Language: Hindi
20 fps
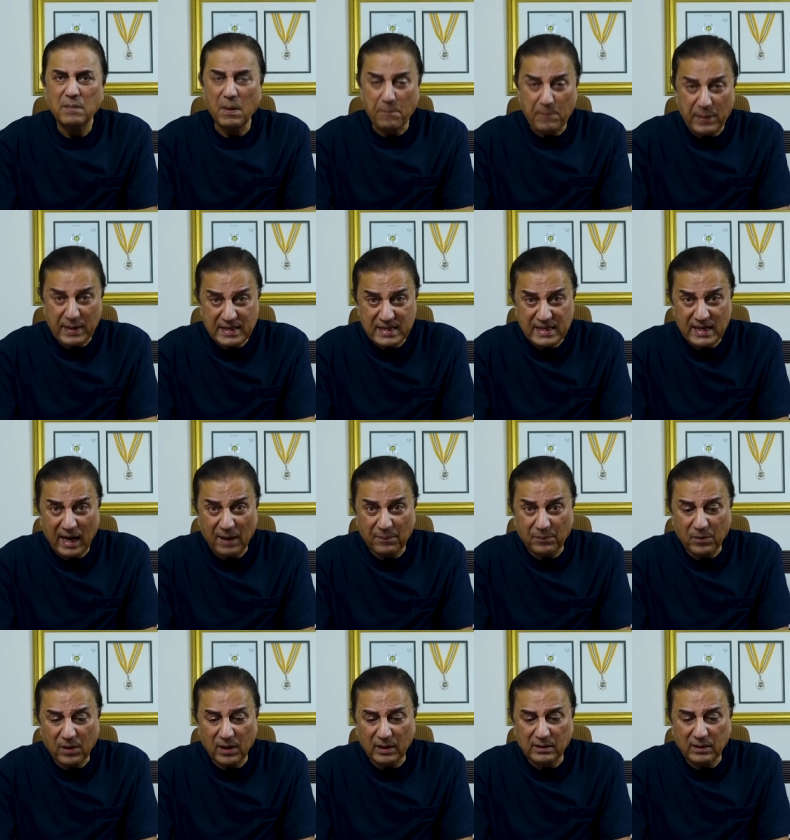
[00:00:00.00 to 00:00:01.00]
मैं फिर से
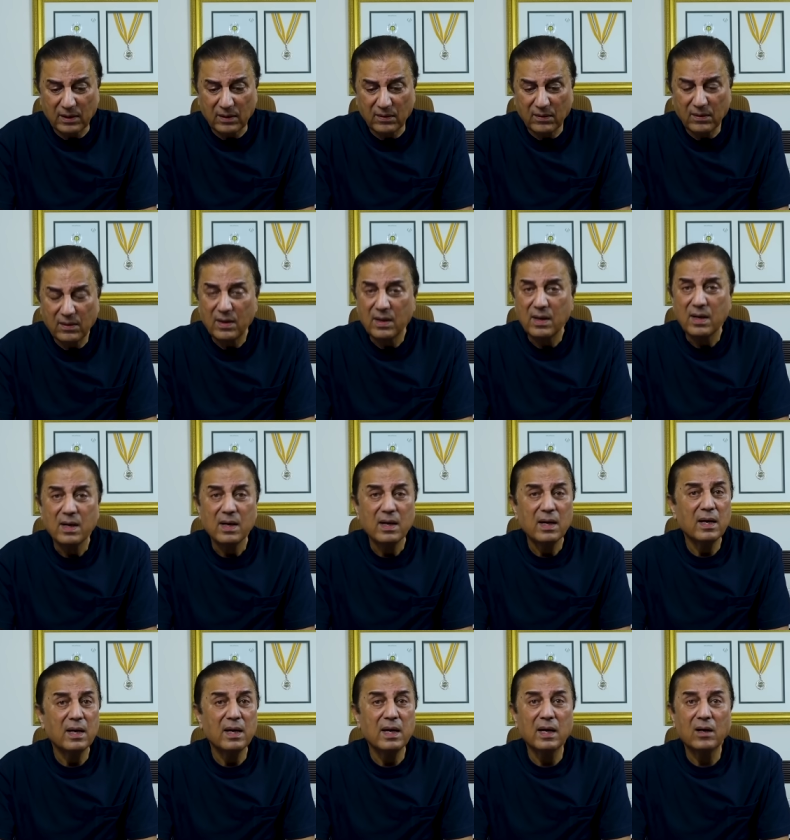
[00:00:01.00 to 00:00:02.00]
आपको कहता हूँ
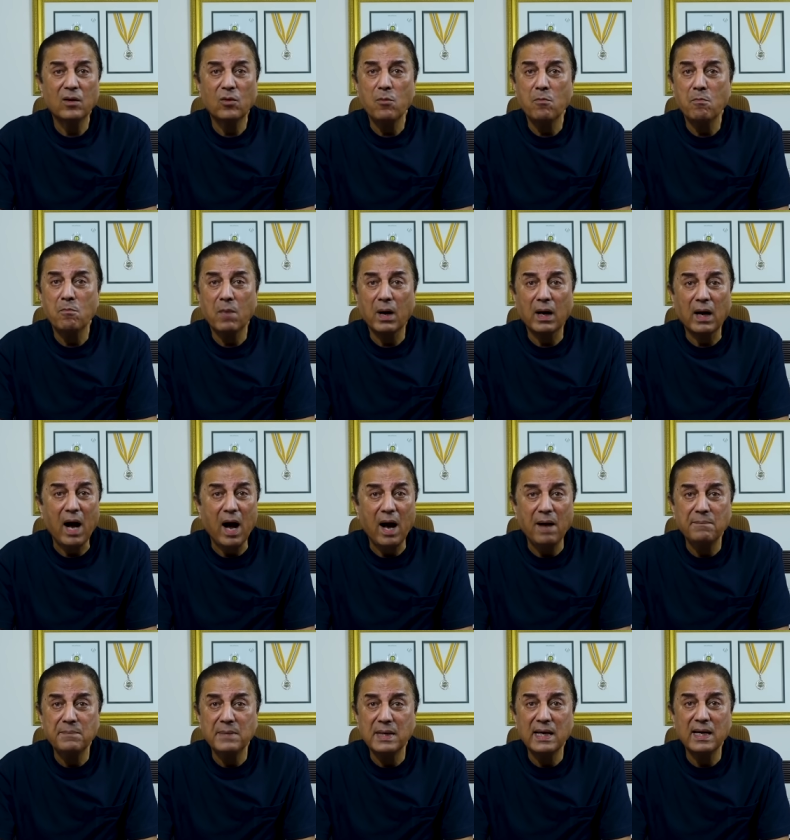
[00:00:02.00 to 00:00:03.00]
ये कोई
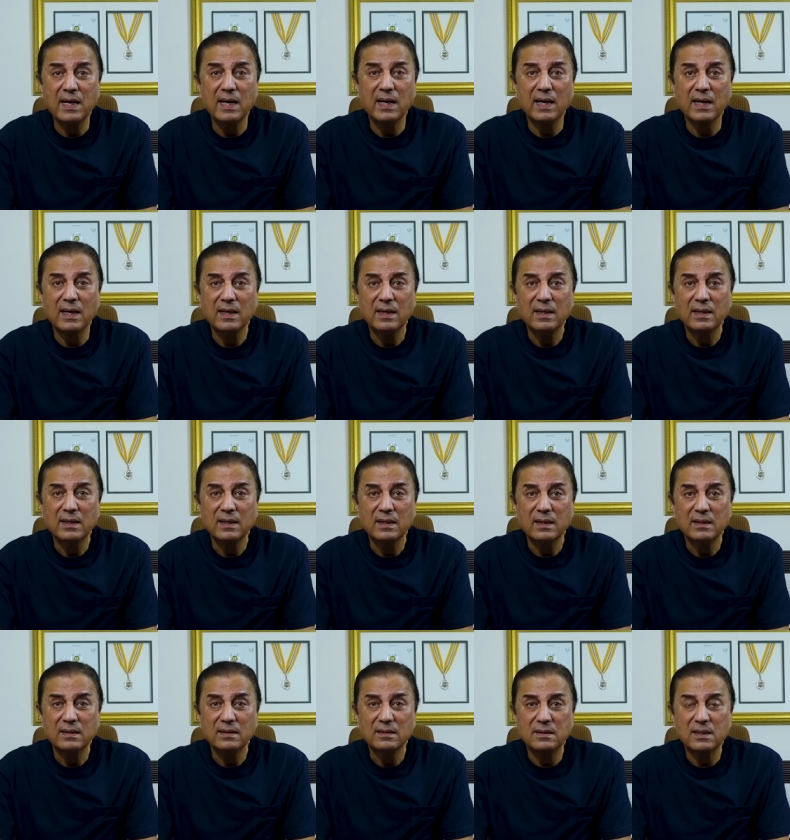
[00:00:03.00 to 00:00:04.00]
मकाम नहीं है
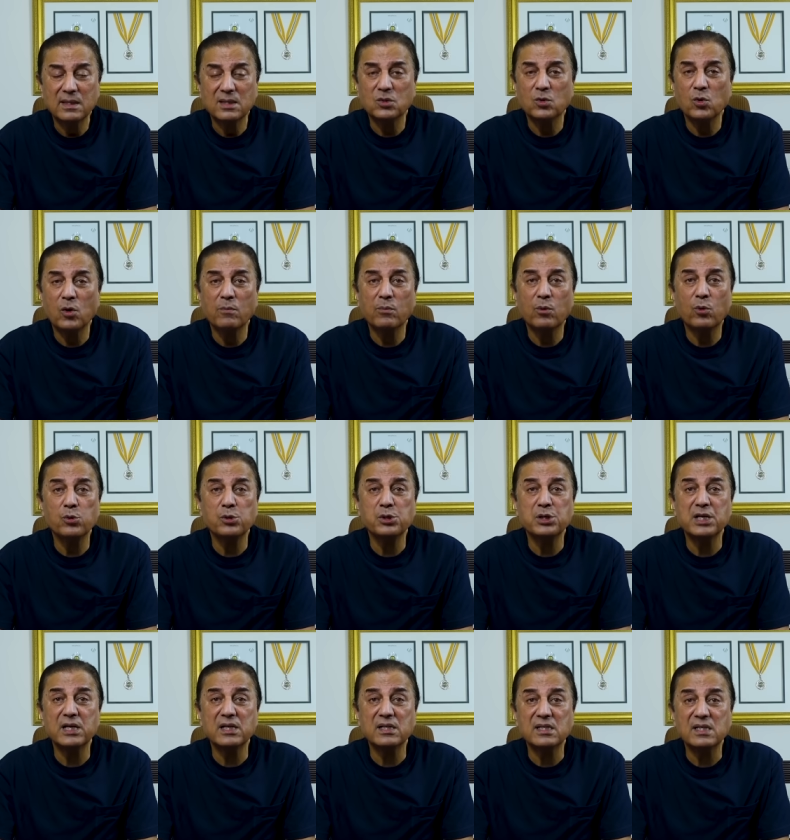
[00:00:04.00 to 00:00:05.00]
जिसको हम
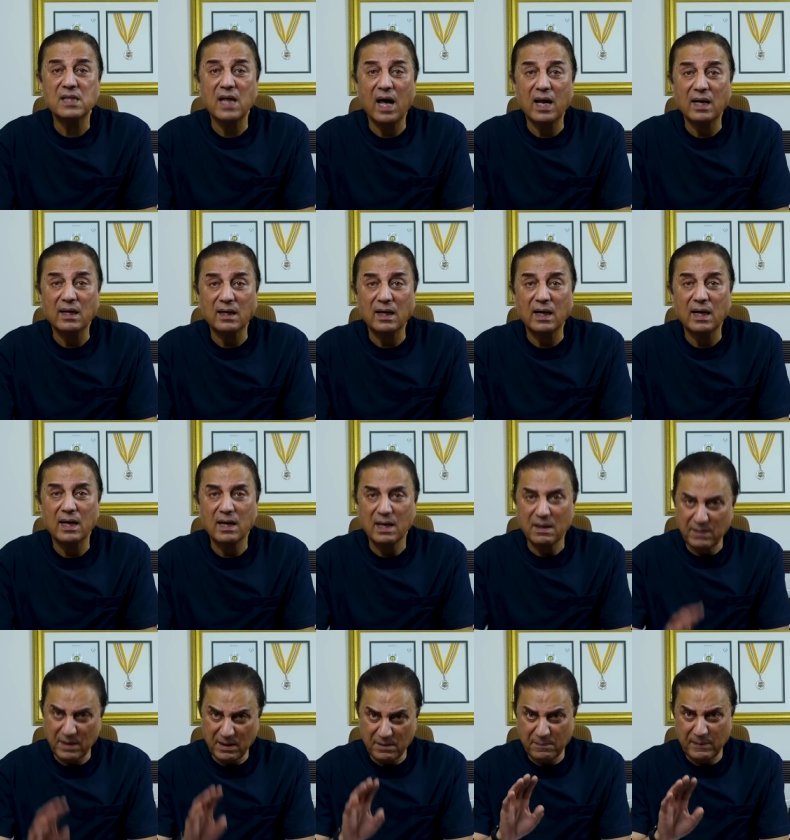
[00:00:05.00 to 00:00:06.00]
खुशी स्थान
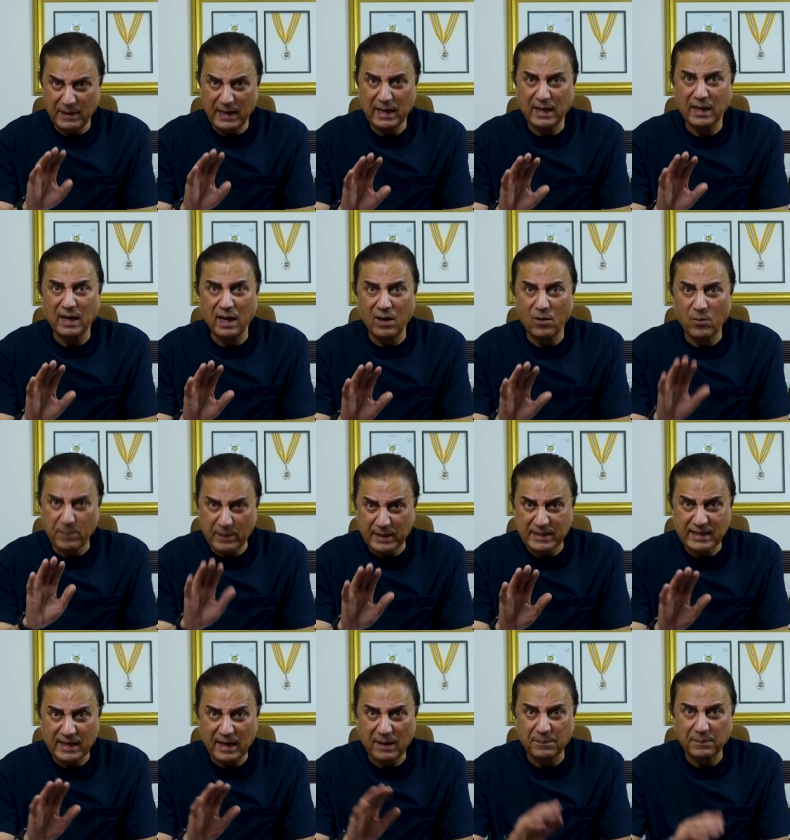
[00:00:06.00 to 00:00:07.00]
कहें मैंने पहले कहा
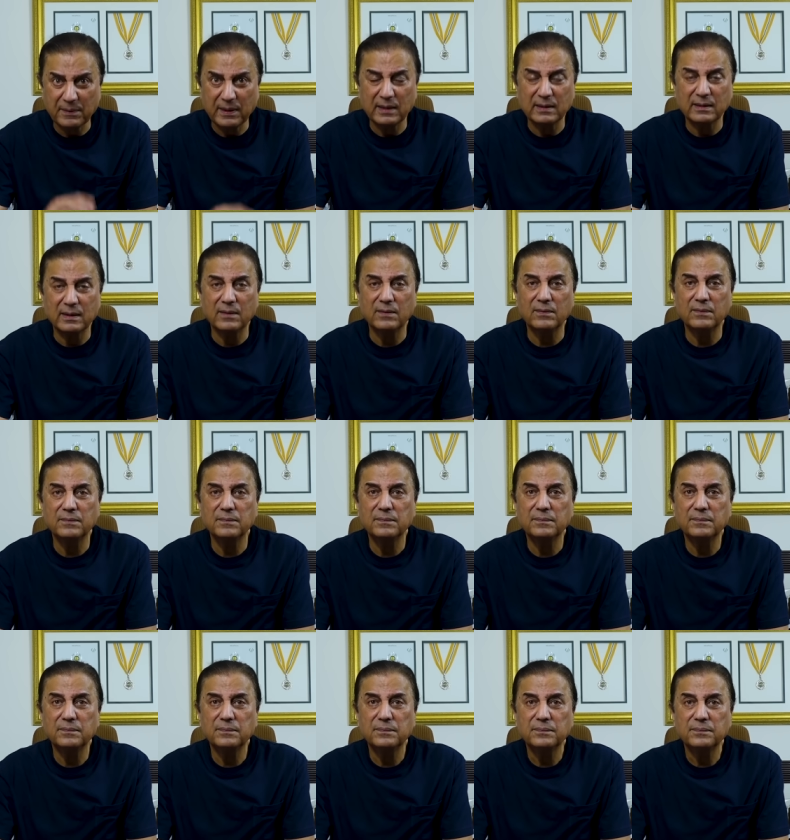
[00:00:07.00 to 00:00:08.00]
फिर से आप कहता
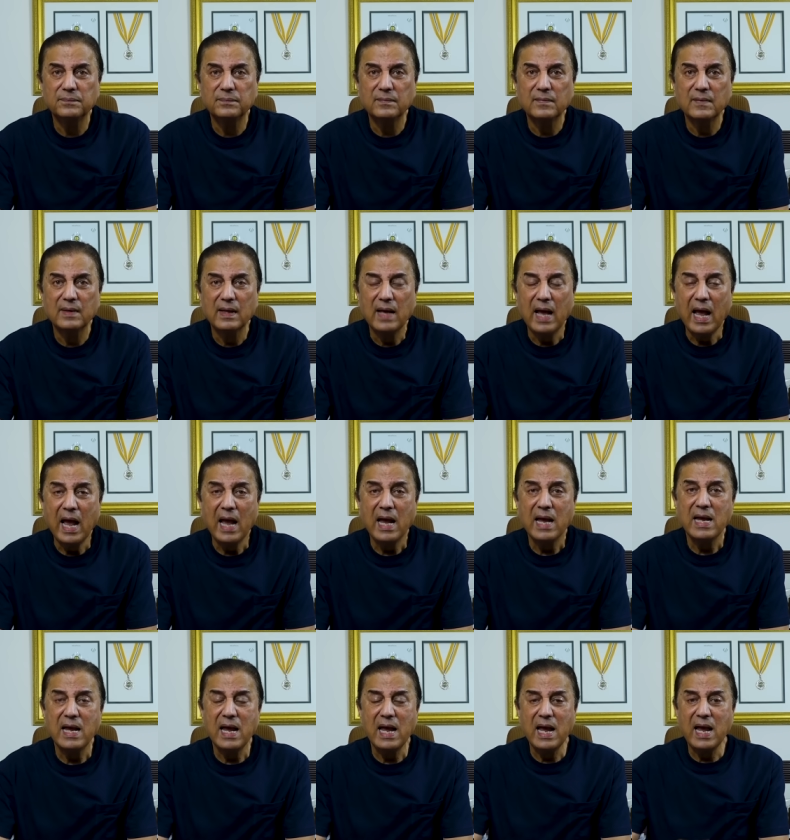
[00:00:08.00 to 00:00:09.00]

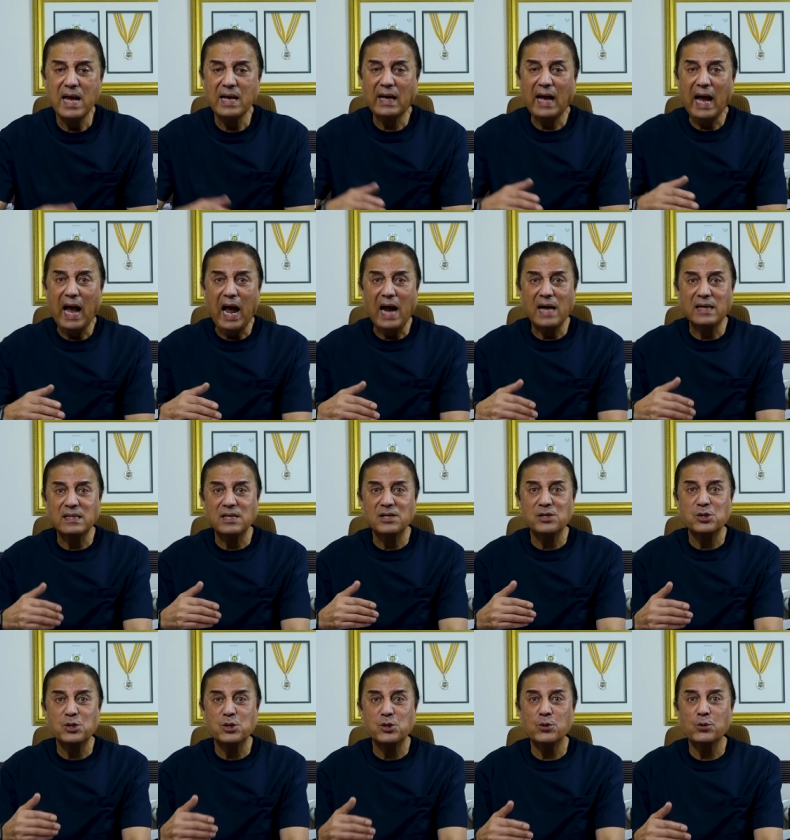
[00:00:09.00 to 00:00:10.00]
हूँ ये एक
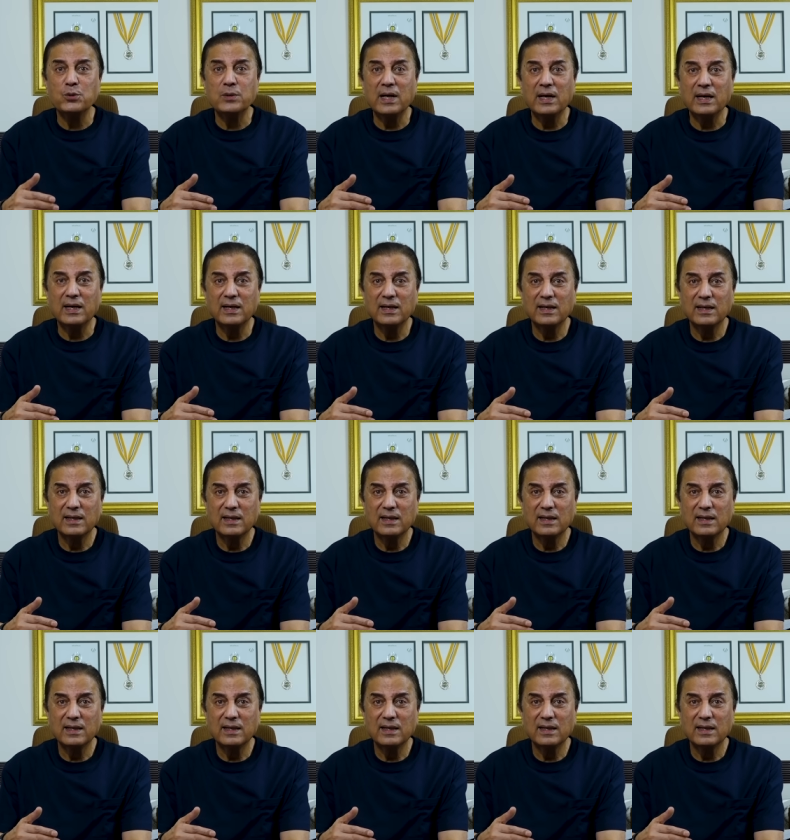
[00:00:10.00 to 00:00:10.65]
एटीट्यूड है